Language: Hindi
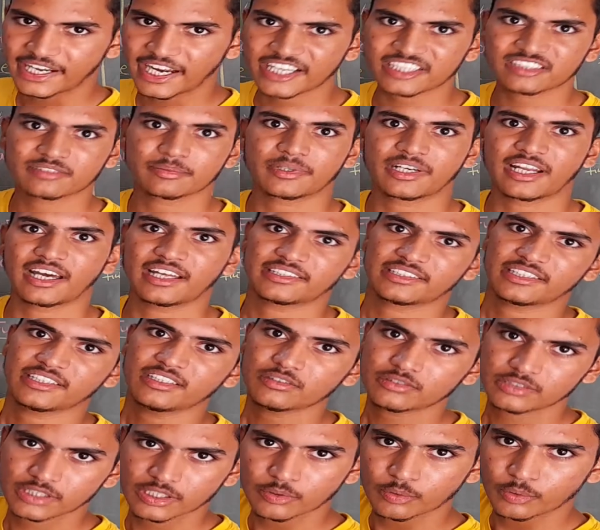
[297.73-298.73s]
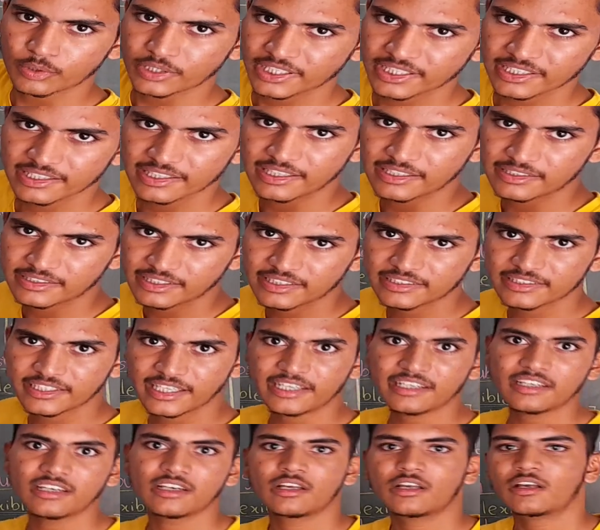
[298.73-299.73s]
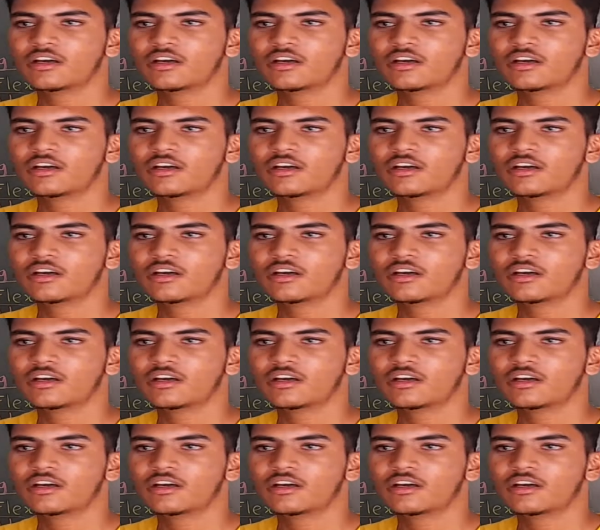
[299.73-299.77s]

ट्रैक्स बनाते हैं उसकी कोटिंग करते हैं देन